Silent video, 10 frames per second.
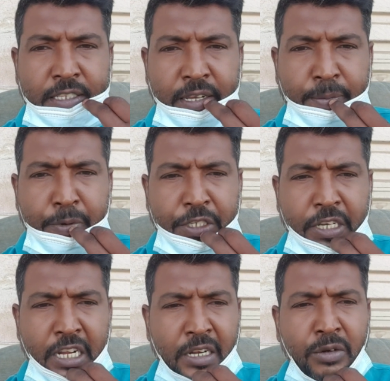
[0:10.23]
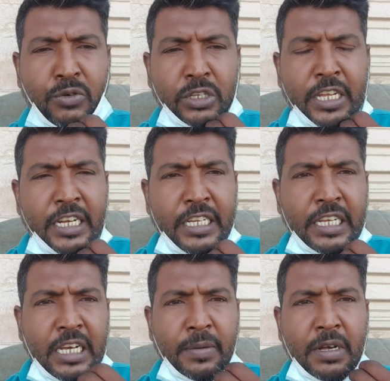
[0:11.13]
যে ভিসার কথা
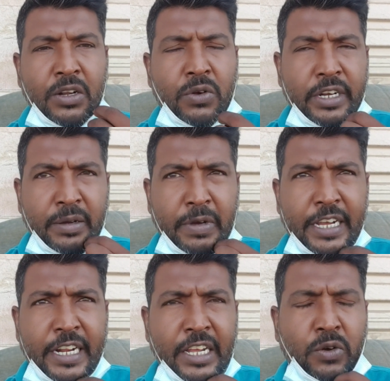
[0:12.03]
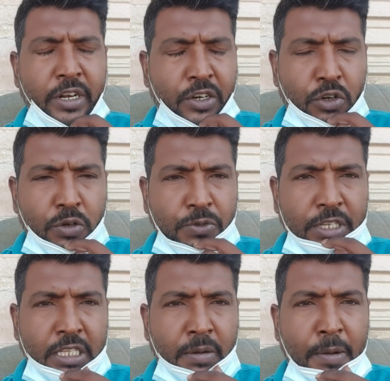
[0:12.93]
নিয়ে আমার অনেক ভাইরাই অনেক রকম
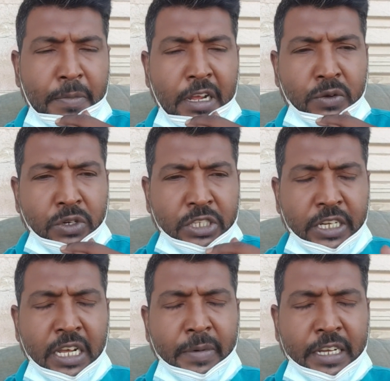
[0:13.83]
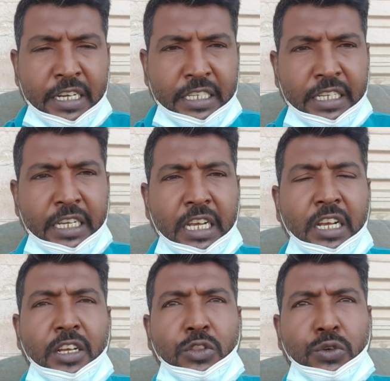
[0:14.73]
চিন্তাভাবনা করছেন আমাকে নিয়ে
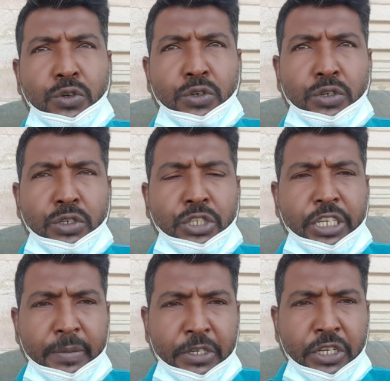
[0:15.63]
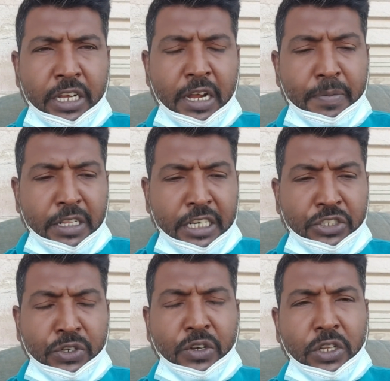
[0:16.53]
তো সে বিষয়ে আপনাদের
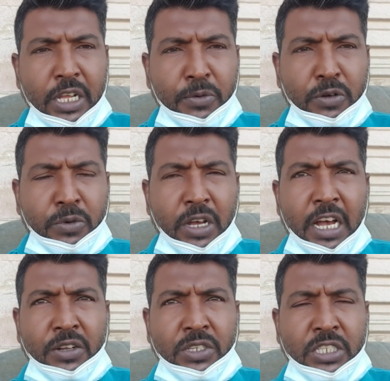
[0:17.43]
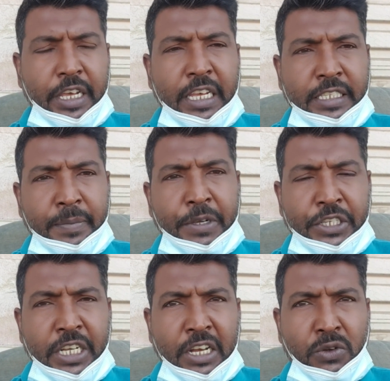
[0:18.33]
সঙ্গে কথা বলবো আর হচ্ছে এই যে
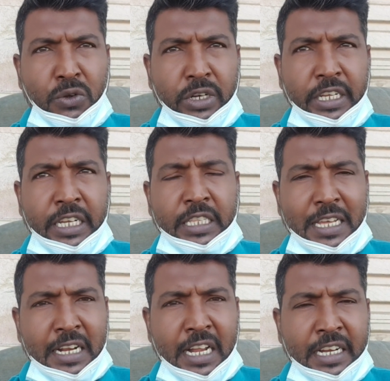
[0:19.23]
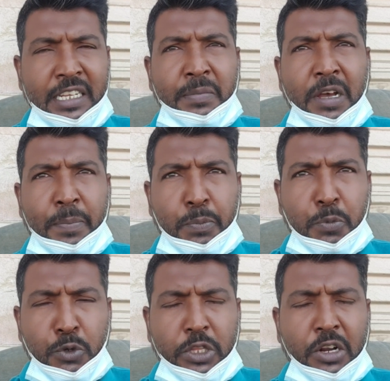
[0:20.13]
ভিসাগুলো নিয়ে দালালি বা
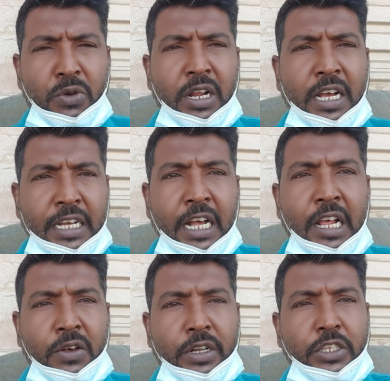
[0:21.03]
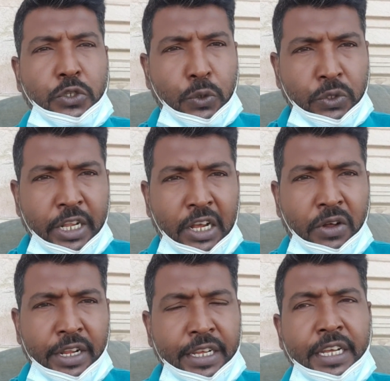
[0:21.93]
প্রতারণা কারা করে সৌদিরা
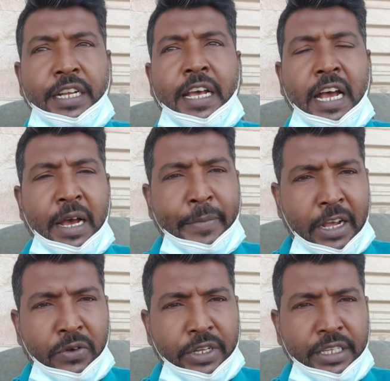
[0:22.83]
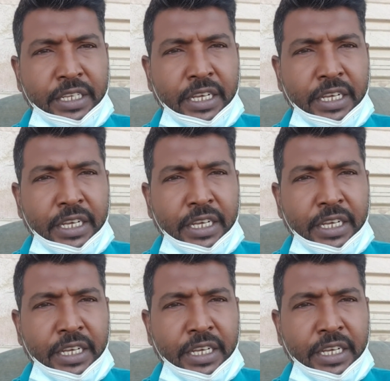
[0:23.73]
করে না আমরা করি